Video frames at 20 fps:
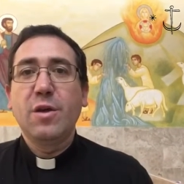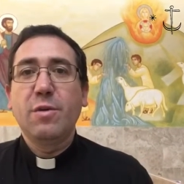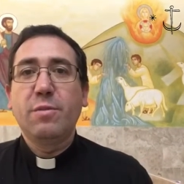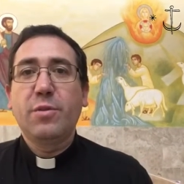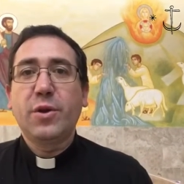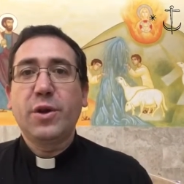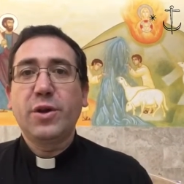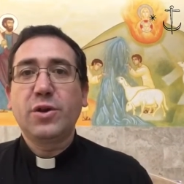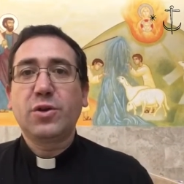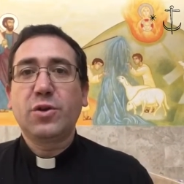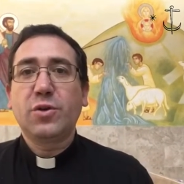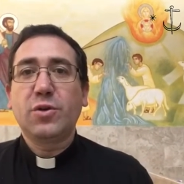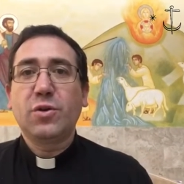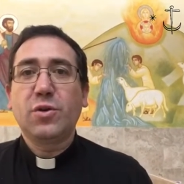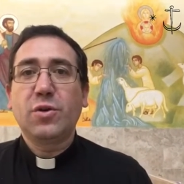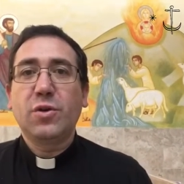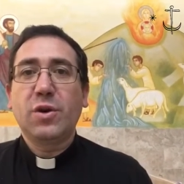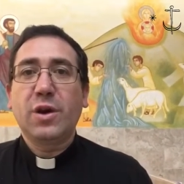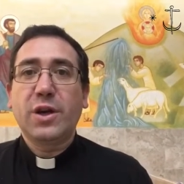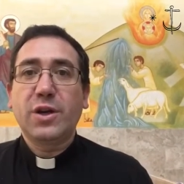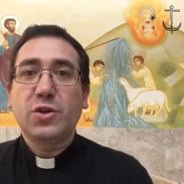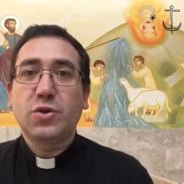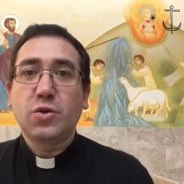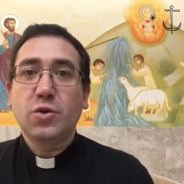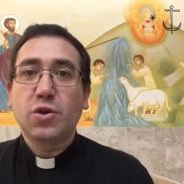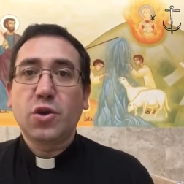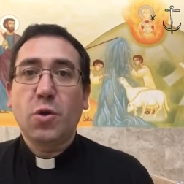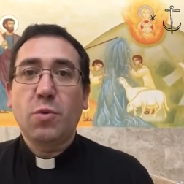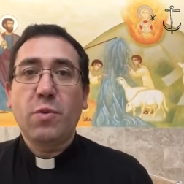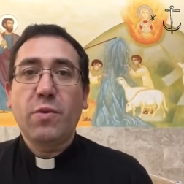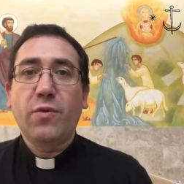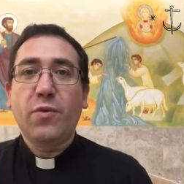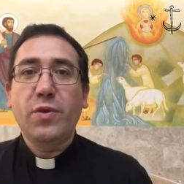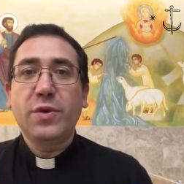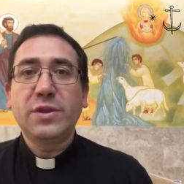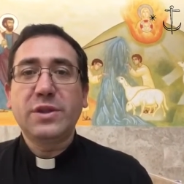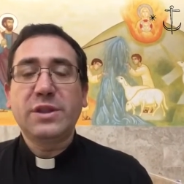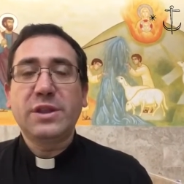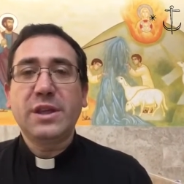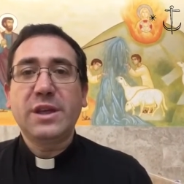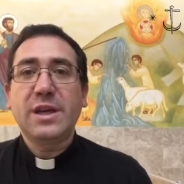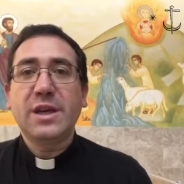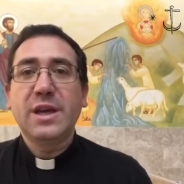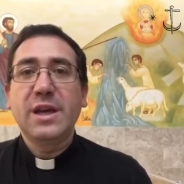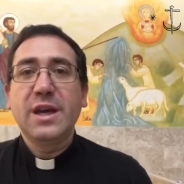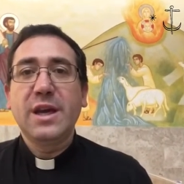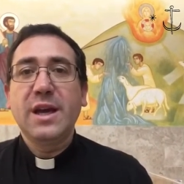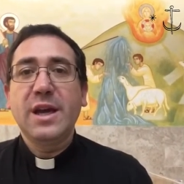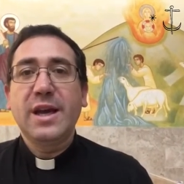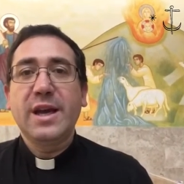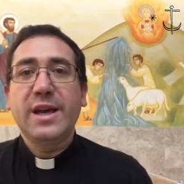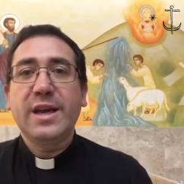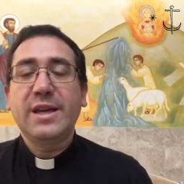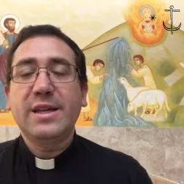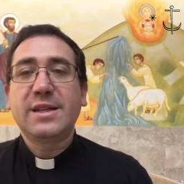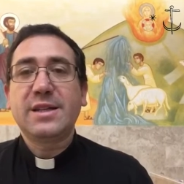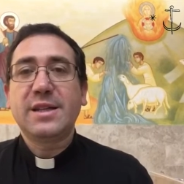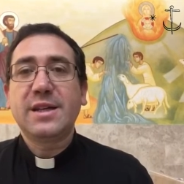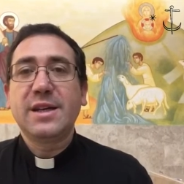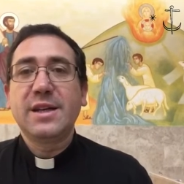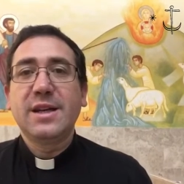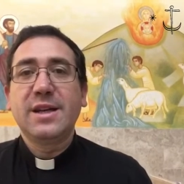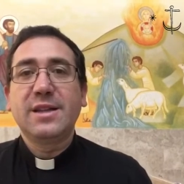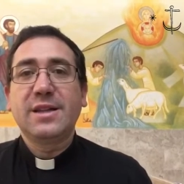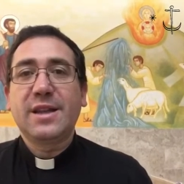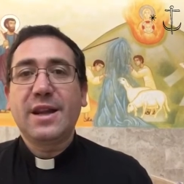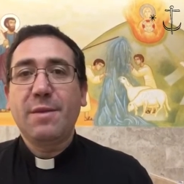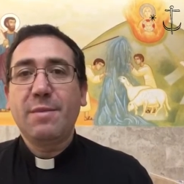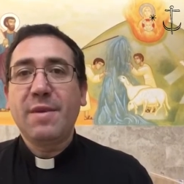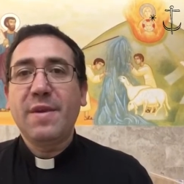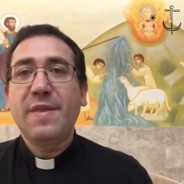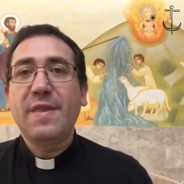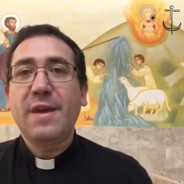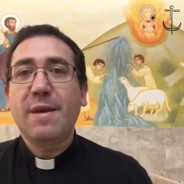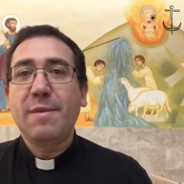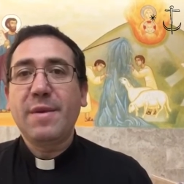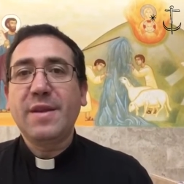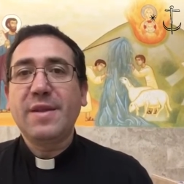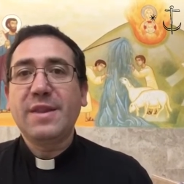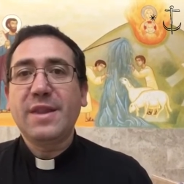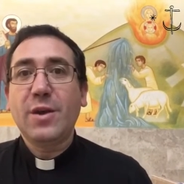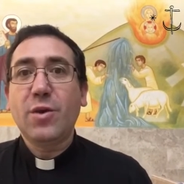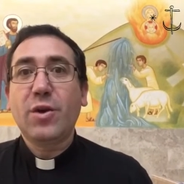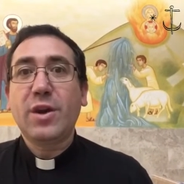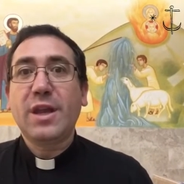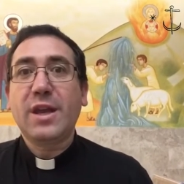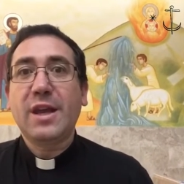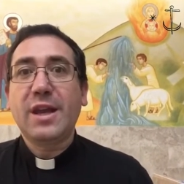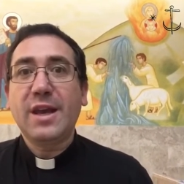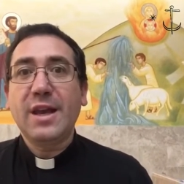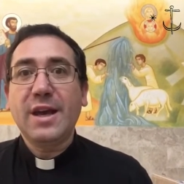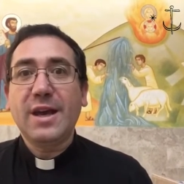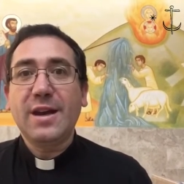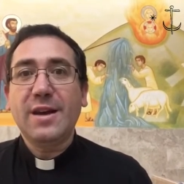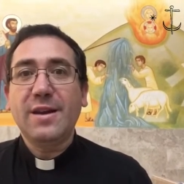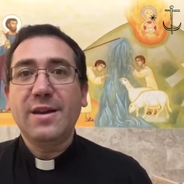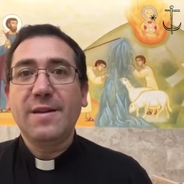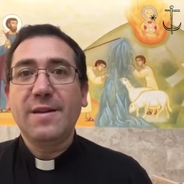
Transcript: Por eso Jesús como fuente es tremendamente original,